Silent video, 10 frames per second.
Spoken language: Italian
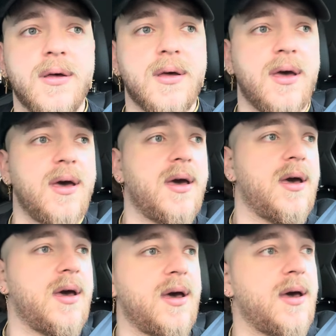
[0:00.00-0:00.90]
E,
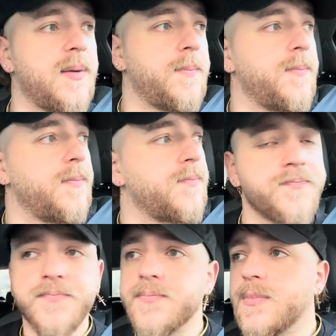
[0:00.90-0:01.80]
ehm,
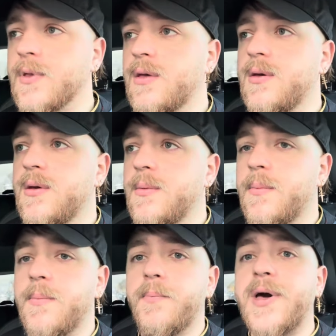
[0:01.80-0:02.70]

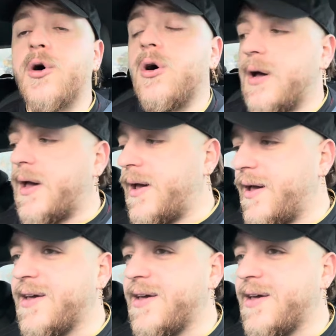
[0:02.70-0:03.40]
però eh,